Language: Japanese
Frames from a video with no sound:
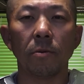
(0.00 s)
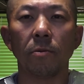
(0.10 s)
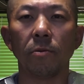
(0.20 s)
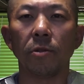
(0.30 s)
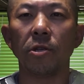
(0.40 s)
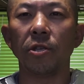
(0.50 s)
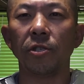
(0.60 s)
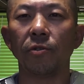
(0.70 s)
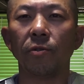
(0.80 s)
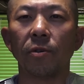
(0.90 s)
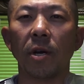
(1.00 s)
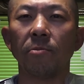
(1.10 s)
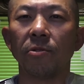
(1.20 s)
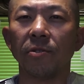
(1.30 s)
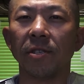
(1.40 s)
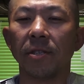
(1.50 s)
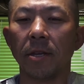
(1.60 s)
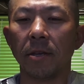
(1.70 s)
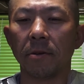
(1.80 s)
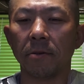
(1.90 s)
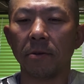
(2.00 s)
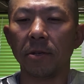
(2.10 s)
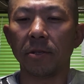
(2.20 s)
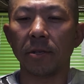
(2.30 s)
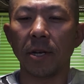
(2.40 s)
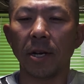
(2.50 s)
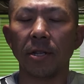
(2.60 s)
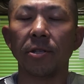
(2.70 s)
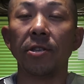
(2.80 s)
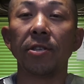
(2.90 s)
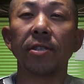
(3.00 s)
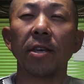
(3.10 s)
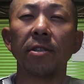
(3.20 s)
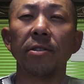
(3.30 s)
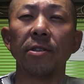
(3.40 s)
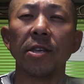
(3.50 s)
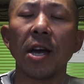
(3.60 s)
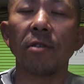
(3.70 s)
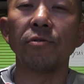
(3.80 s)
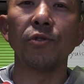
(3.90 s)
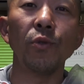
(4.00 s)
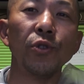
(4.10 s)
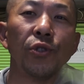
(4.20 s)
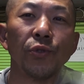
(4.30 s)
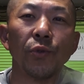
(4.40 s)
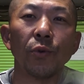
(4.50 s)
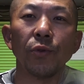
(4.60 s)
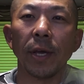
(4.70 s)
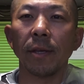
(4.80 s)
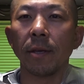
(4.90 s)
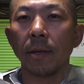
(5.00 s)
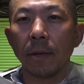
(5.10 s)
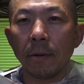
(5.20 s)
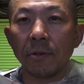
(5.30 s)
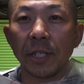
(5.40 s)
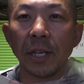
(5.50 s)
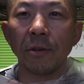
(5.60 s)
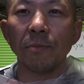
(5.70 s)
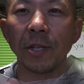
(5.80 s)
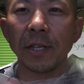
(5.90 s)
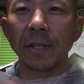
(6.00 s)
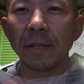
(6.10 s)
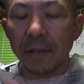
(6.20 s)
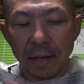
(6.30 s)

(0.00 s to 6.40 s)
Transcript: この T 字のカミソリですねこいつが2246円これ税込みです